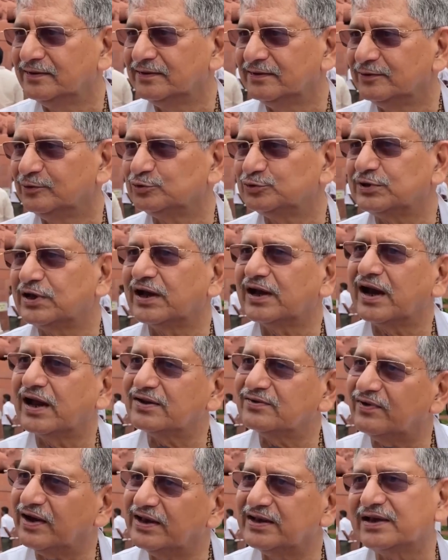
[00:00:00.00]
उसके
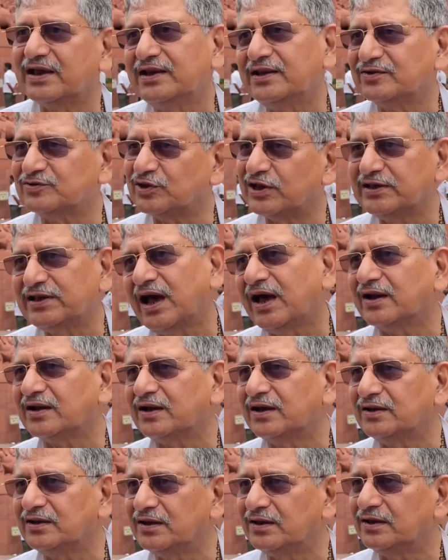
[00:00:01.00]
कार्रवाई के लिए तैयार
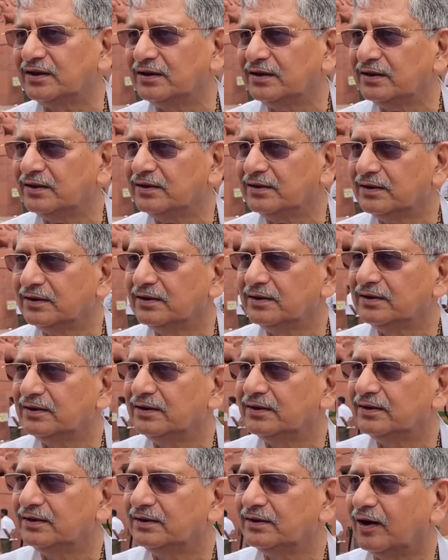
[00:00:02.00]
रहिए
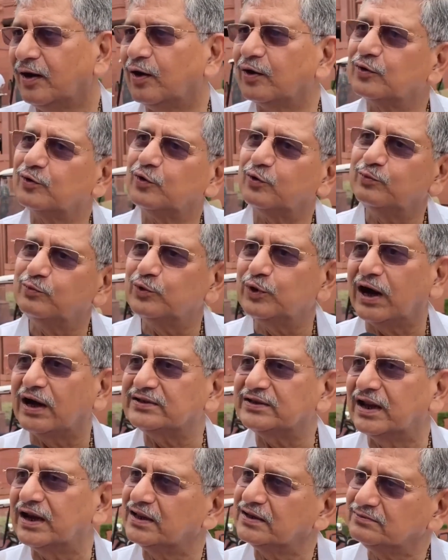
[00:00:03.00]
और को
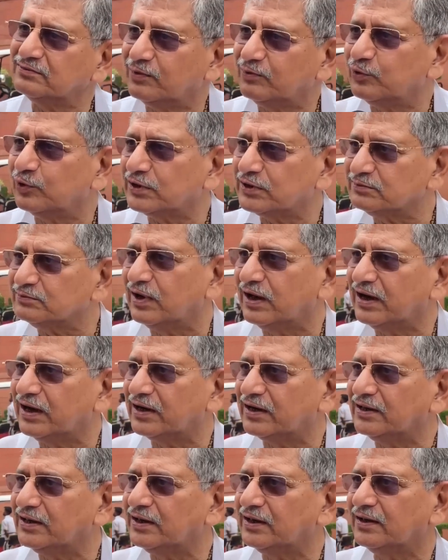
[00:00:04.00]
अदालत में मुकदमा
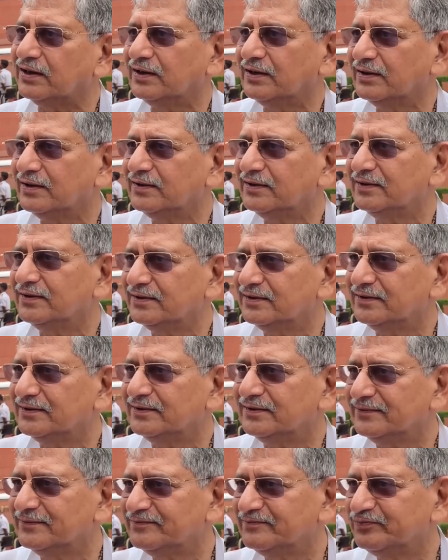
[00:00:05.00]
लड़िए
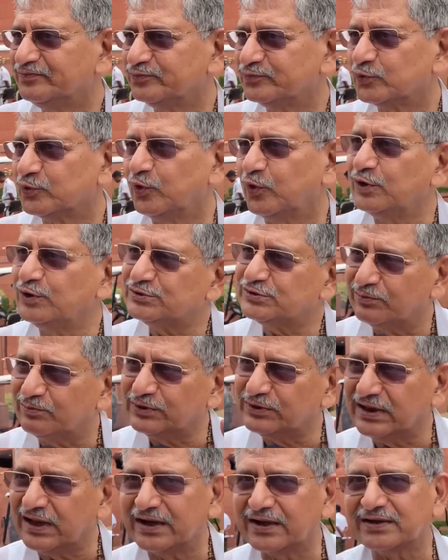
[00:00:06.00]
कोई
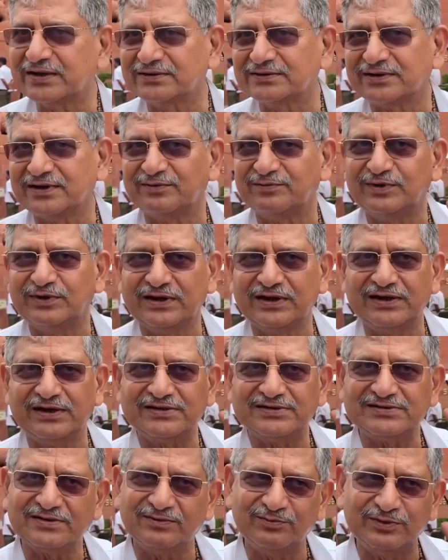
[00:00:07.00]
संविधान खतरे में नहीं है
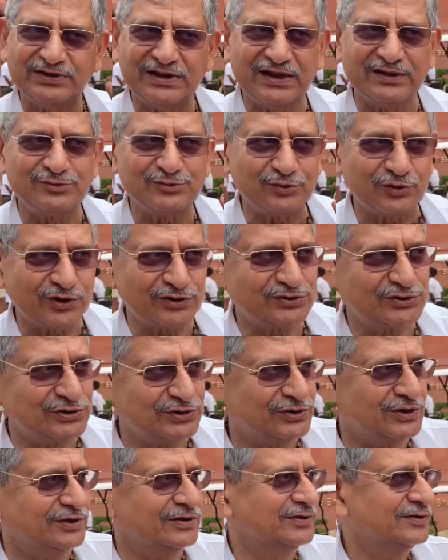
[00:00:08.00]
संविधान
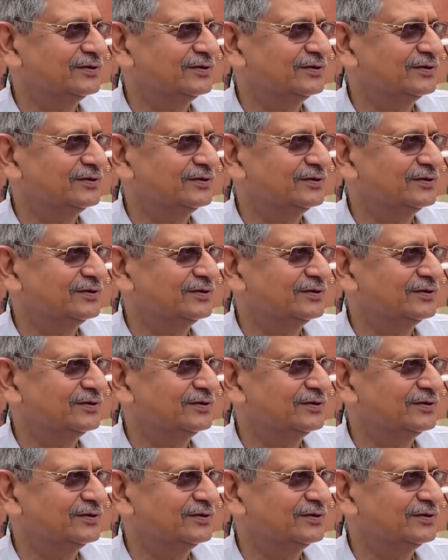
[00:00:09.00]
सुरक्षित है